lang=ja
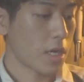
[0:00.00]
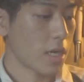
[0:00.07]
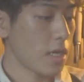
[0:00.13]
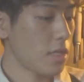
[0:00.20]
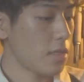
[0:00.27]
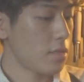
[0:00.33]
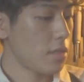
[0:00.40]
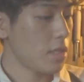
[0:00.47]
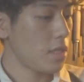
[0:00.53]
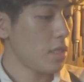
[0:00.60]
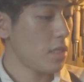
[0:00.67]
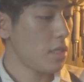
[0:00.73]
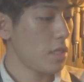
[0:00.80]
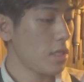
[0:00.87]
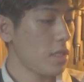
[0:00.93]
仮
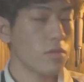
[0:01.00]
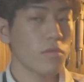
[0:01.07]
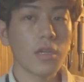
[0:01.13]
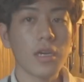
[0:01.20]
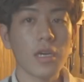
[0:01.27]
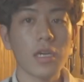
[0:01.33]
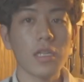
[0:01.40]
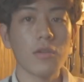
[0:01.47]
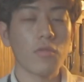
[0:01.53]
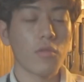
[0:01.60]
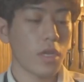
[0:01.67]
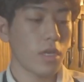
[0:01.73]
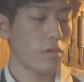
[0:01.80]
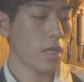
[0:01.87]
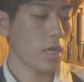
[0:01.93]
釣りの段階でこれ
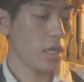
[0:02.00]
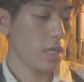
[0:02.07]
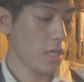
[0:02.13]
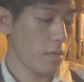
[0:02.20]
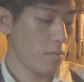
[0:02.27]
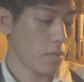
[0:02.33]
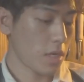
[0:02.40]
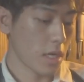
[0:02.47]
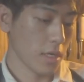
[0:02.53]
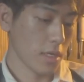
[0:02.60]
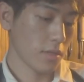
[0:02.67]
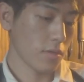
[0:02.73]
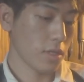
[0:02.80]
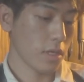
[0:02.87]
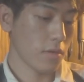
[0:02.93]
ぐらい、まあそ
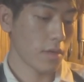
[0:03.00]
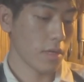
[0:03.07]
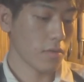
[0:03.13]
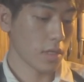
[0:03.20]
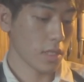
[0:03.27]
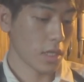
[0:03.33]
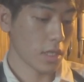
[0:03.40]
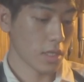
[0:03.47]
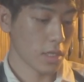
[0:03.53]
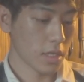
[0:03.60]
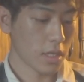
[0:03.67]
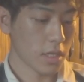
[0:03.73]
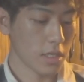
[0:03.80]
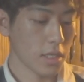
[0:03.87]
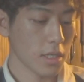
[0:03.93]
んなに悪くはないかなって
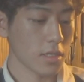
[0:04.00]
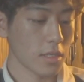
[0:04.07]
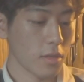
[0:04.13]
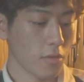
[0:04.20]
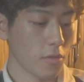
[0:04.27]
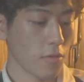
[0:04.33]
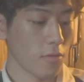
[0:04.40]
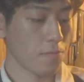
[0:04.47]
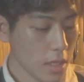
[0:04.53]
感じなんですけど、